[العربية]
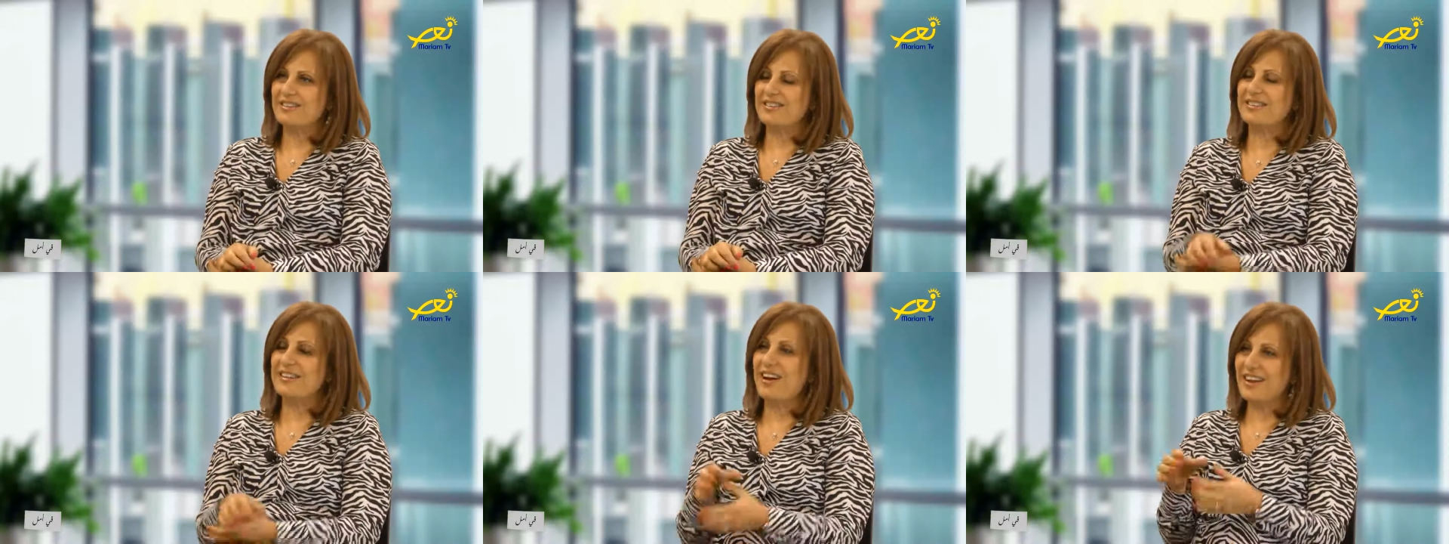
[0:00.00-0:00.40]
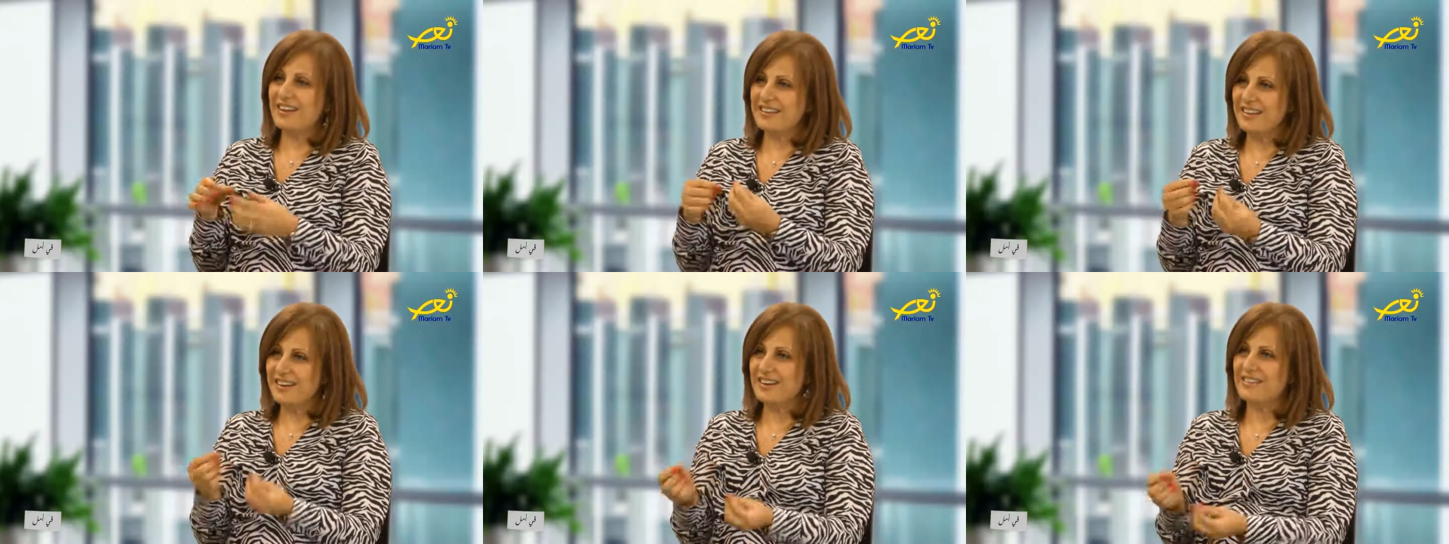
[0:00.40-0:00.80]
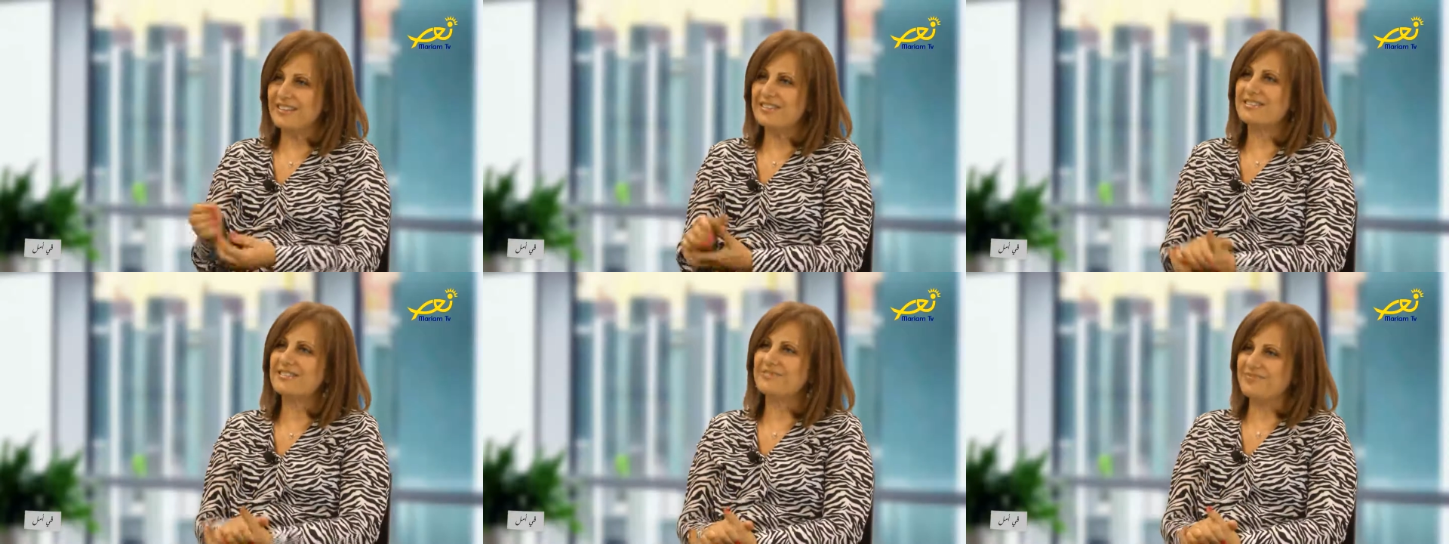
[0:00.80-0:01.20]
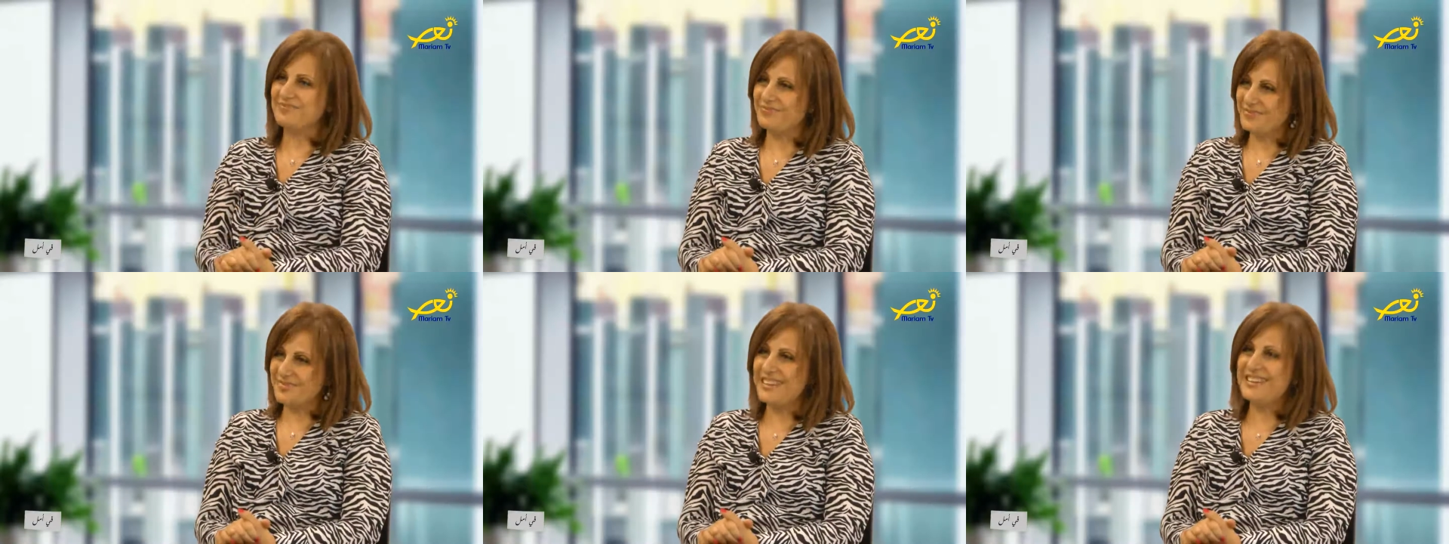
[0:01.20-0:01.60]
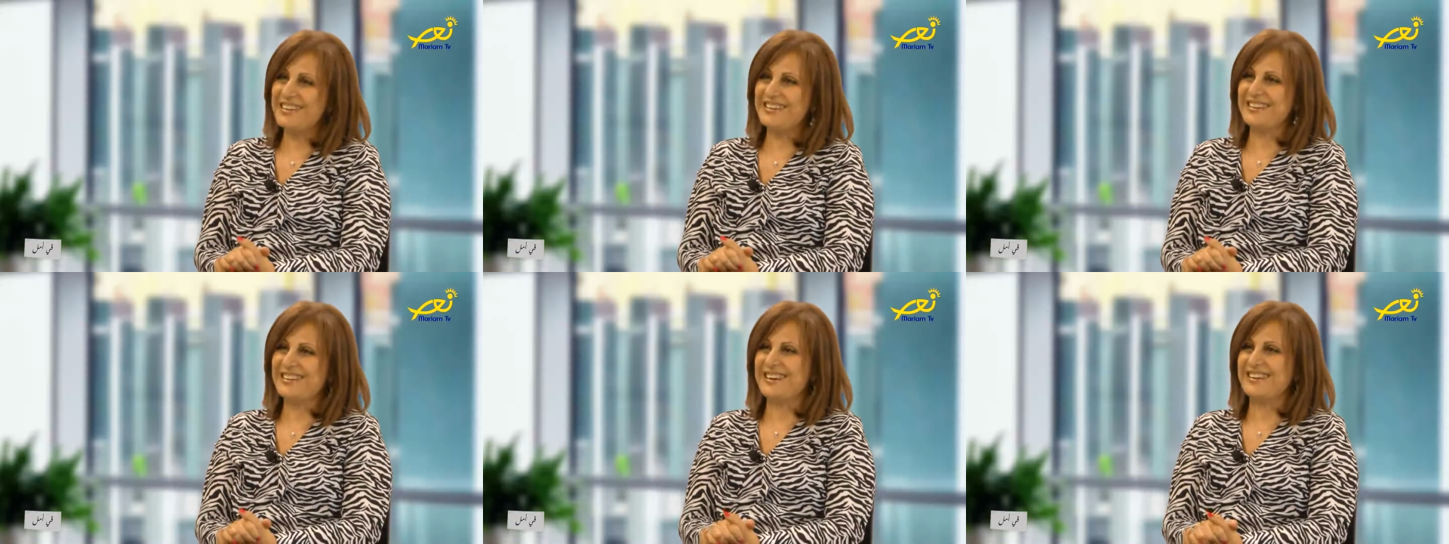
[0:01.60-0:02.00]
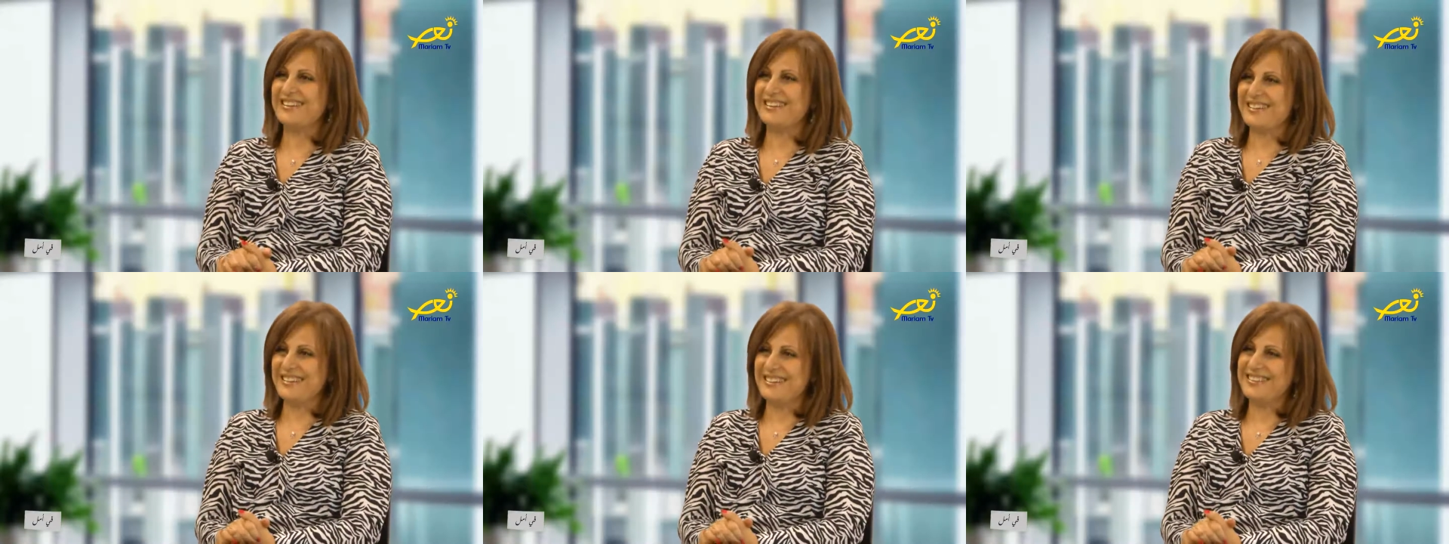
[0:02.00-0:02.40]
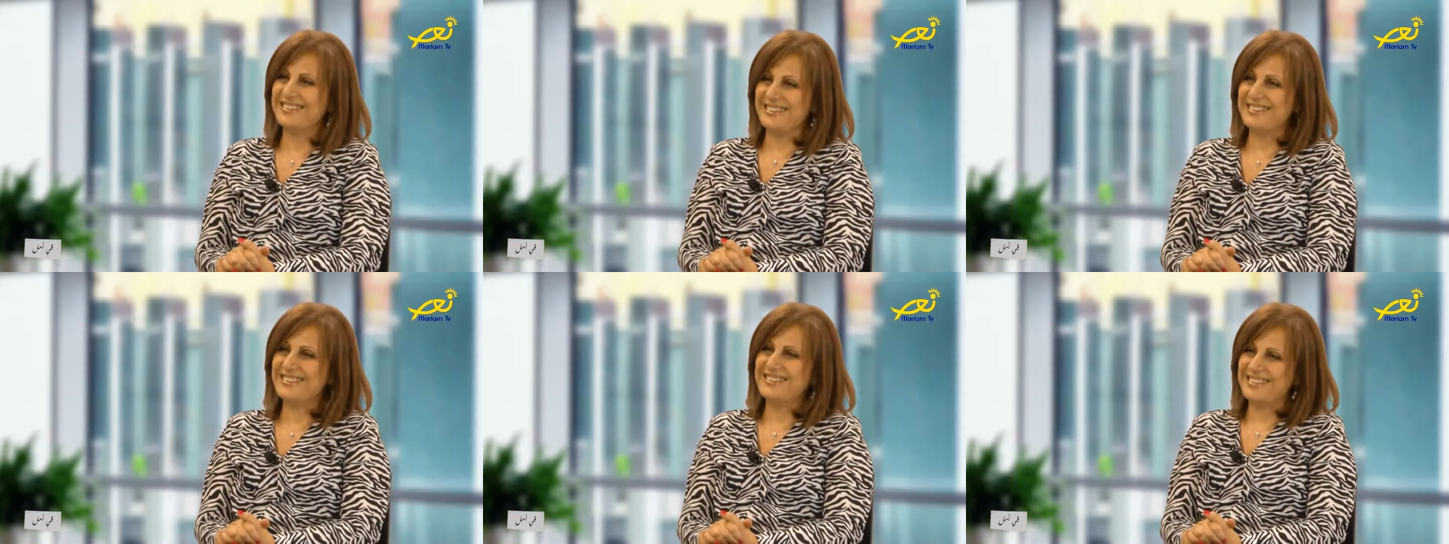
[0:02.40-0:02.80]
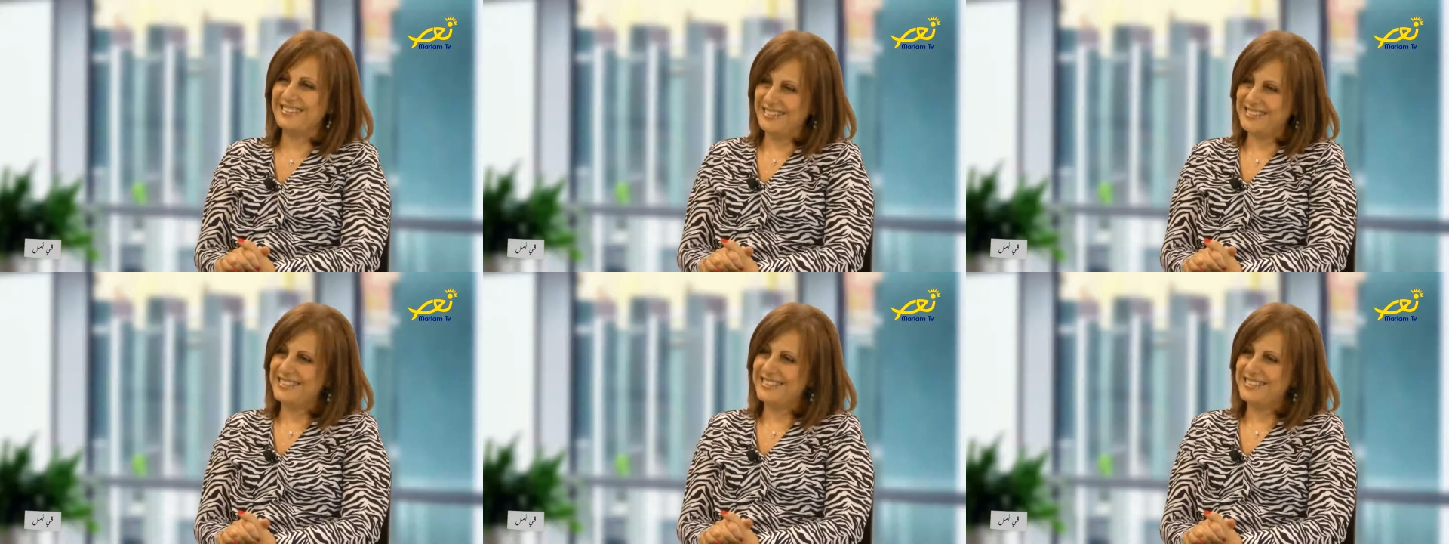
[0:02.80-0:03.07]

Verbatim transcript: نعم رح نحكي فيهم ايه, إيه، يعني رح كان خلال